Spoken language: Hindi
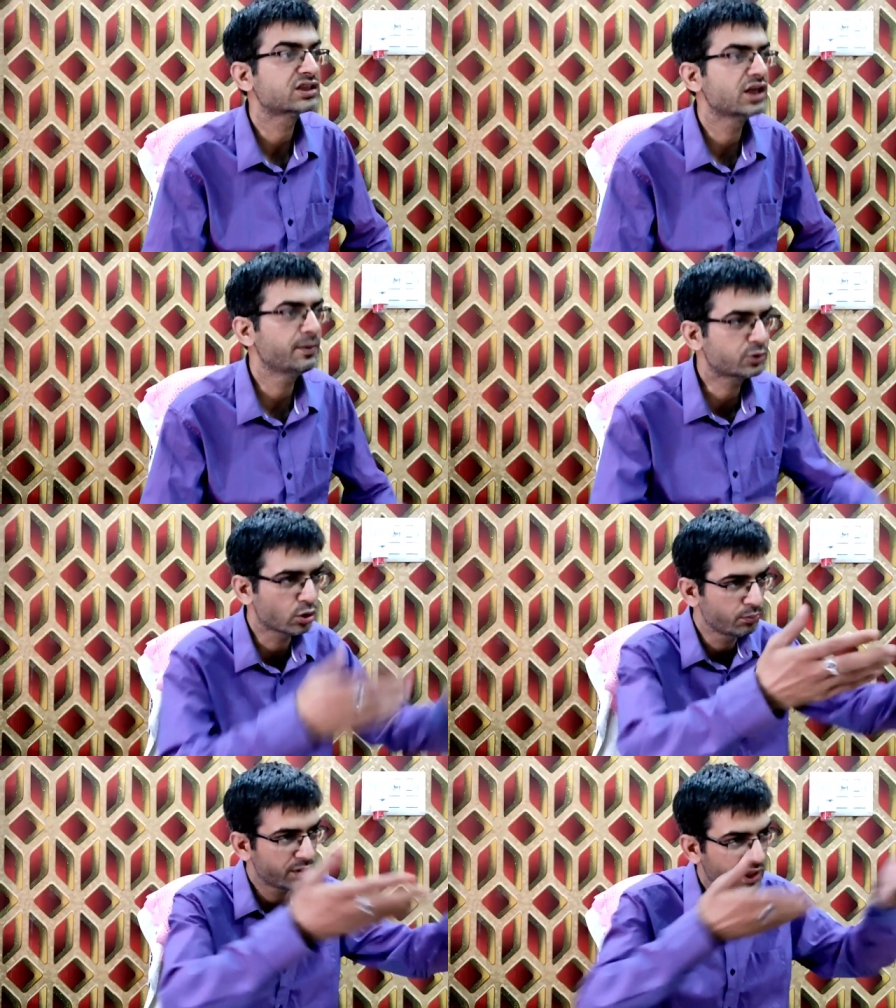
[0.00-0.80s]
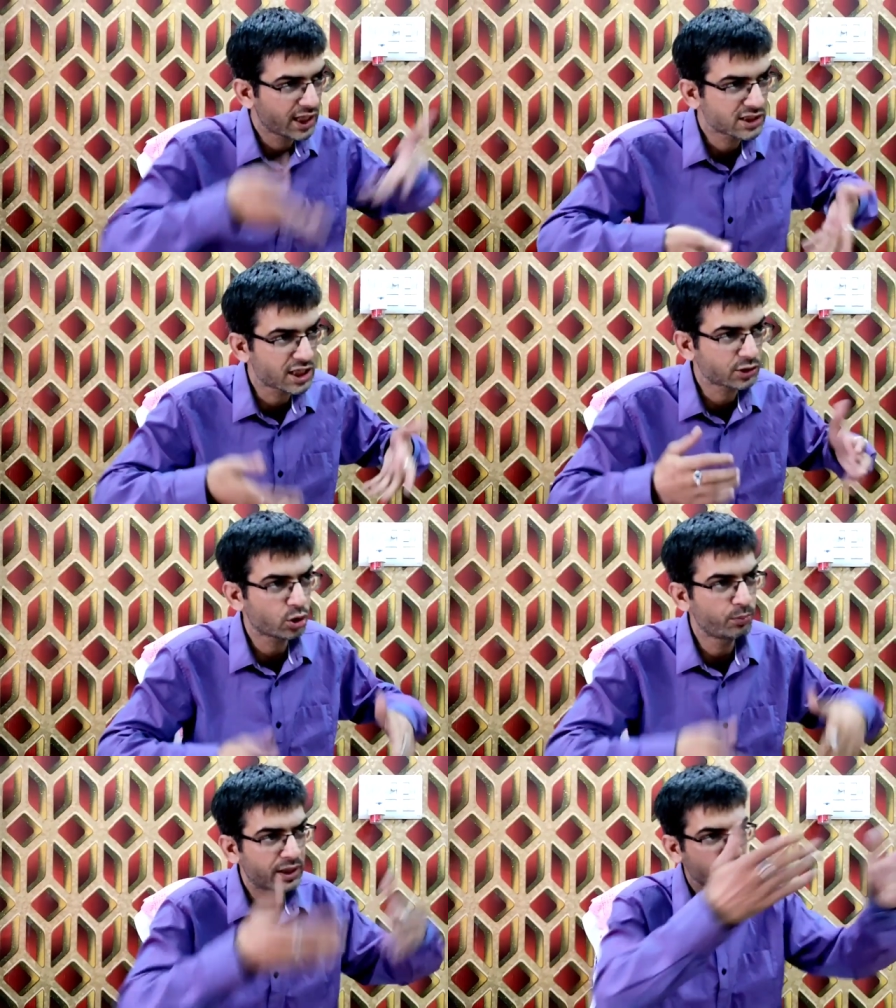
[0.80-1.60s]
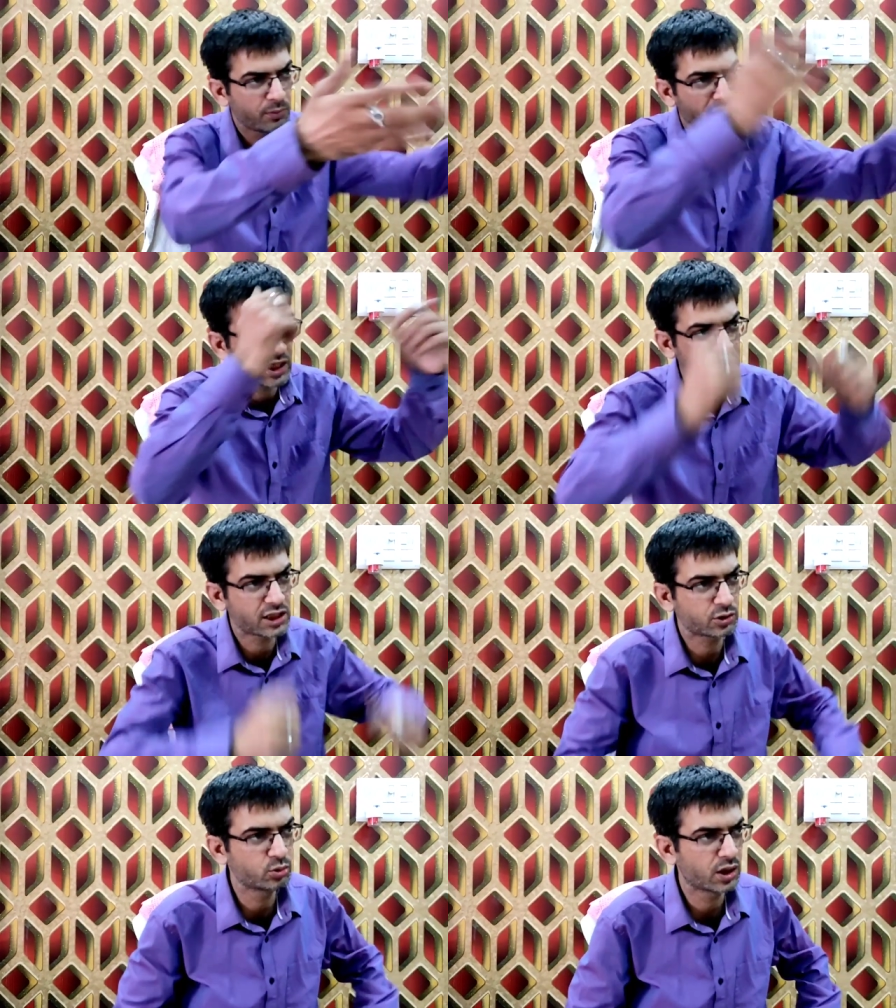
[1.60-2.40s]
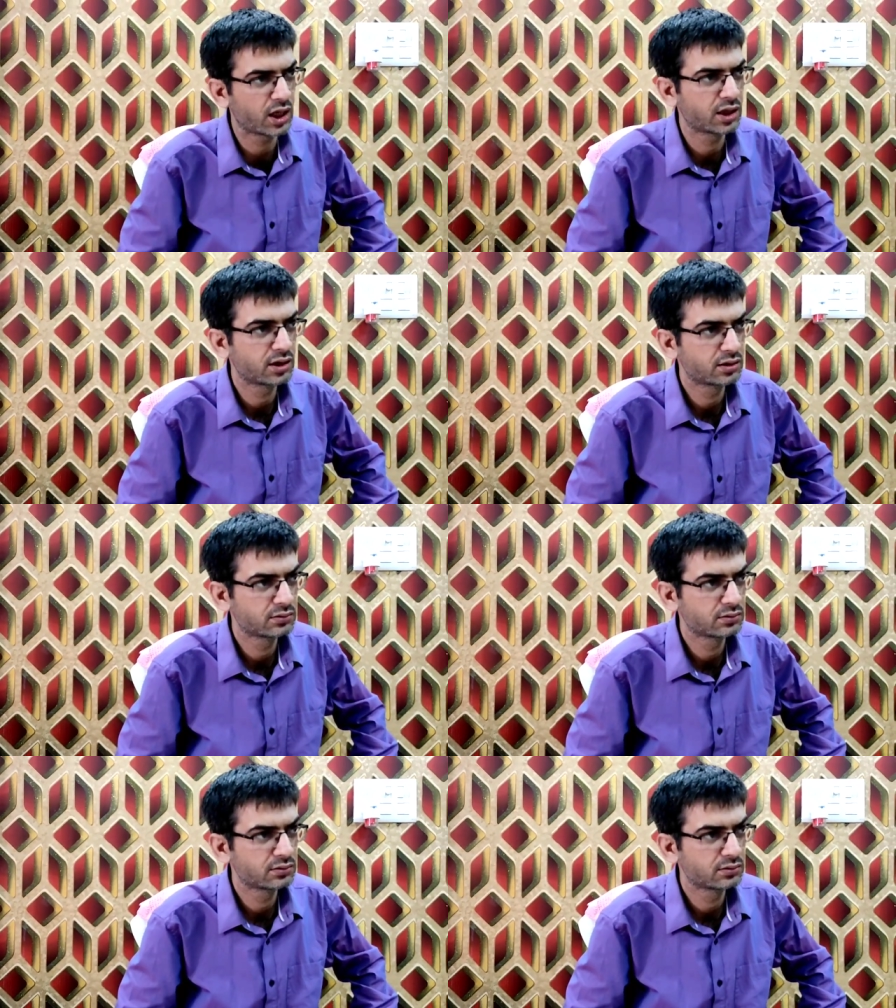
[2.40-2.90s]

मतलब तुम मेरा चाटो मैं तुम्हारा चाटूंगा